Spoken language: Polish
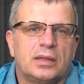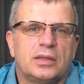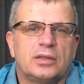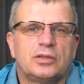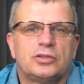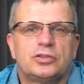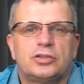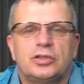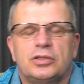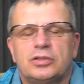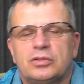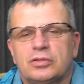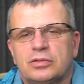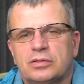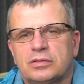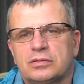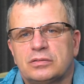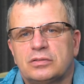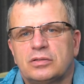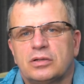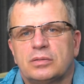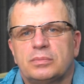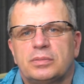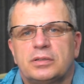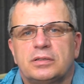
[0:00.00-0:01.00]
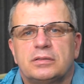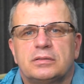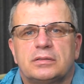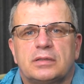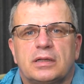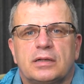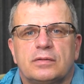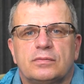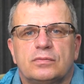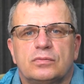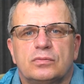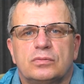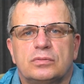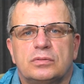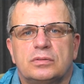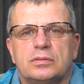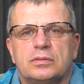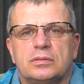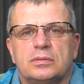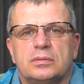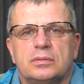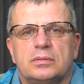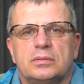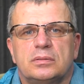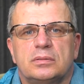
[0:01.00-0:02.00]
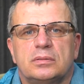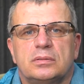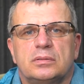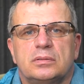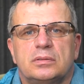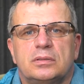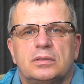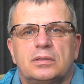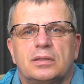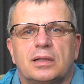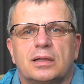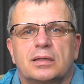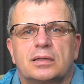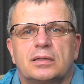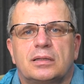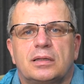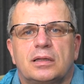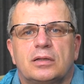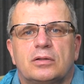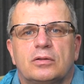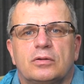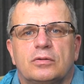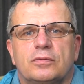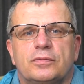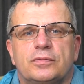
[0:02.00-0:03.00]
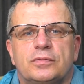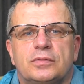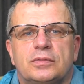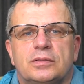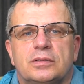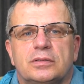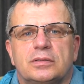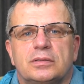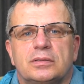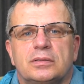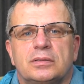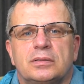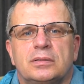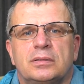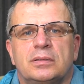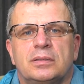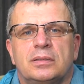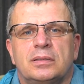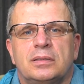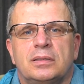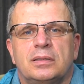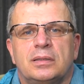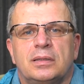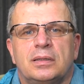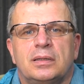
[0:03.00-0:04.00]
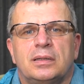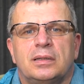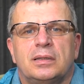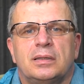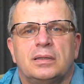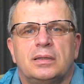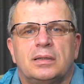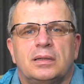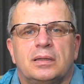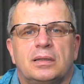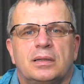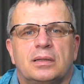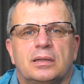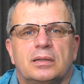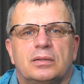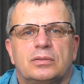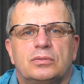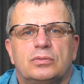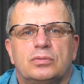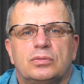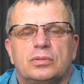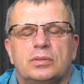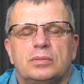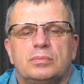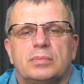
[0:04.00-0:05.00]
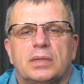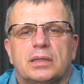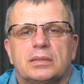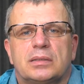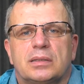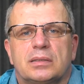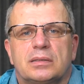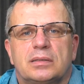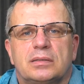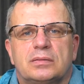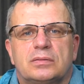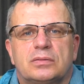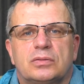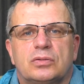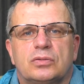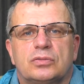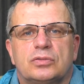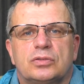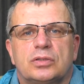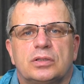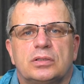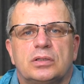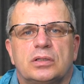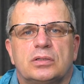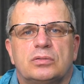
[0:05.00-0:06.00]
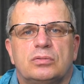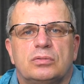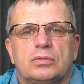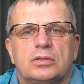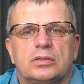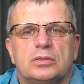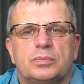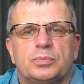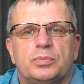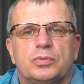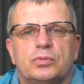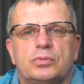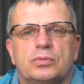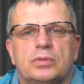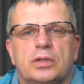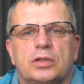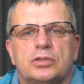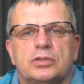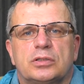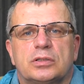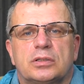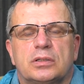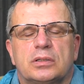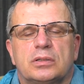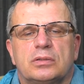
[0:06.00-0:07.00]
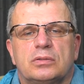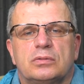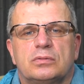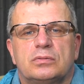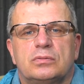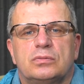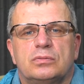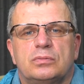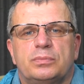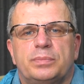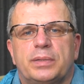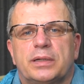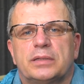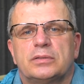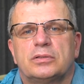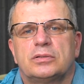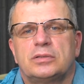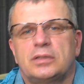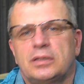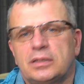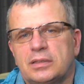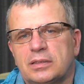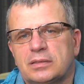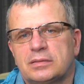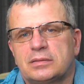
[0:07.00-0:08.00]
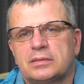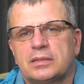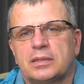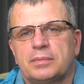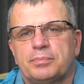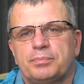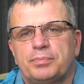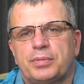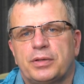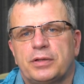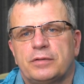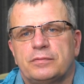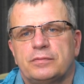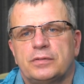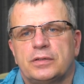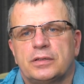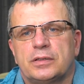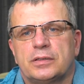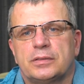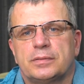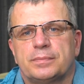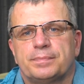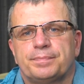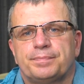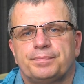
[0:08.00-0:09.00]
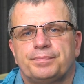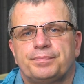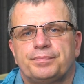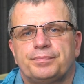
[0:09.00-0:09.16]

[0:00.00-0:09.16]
Y, czy to jest dobry zawód dla kierowcy, który ma takie schorzenie, które jest po urazie kręgosłupa? No nie jestem pewien.